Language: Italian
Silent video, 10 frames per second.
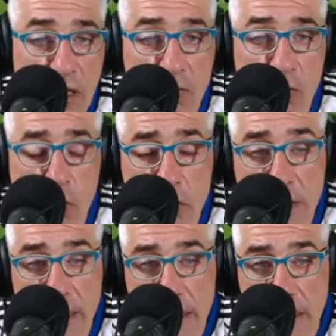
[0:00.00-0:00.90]
il lavoro
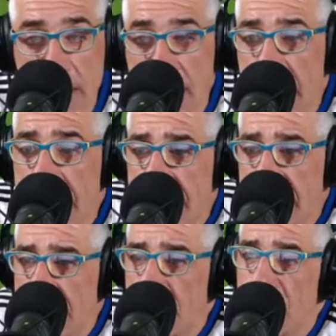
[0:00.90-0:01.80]
di, di
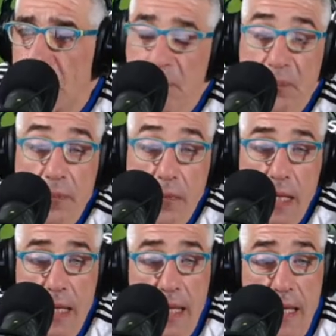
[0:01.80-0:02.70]
Chiellini
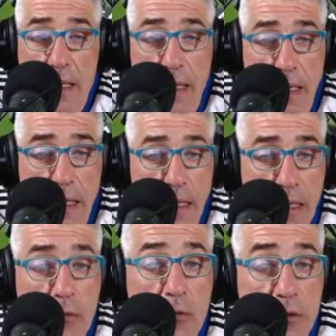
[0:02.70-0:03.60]
e, e,
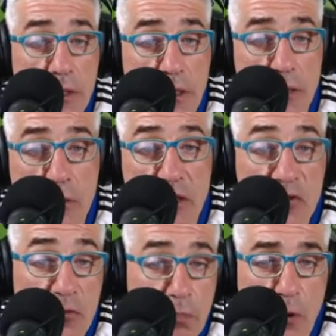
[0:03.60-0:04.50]
e con, con, il
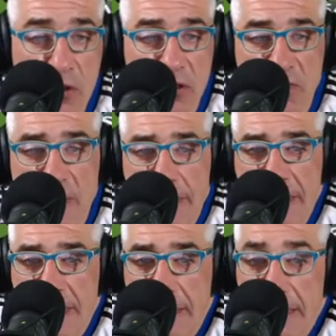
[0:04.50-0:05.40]
supporto
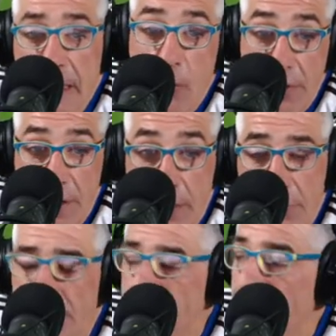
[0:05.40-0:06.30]
ovviamente dei
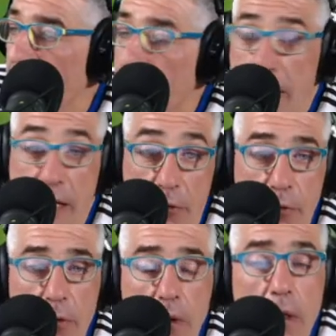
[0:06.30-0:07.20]
Corrado.
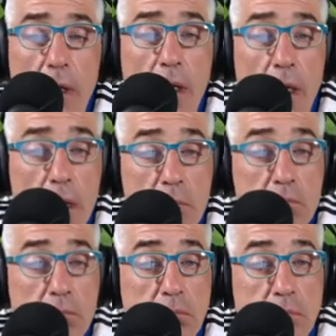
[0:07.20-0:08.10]
Chiaro.
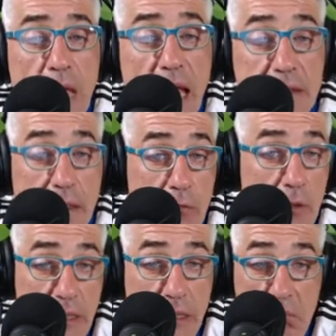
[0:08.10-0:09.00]
Ehm, niente,
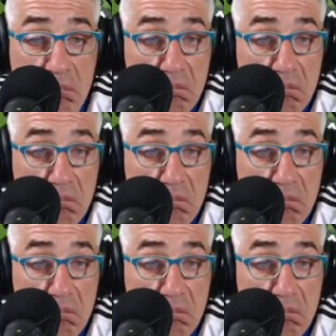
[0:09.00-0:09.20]
quindi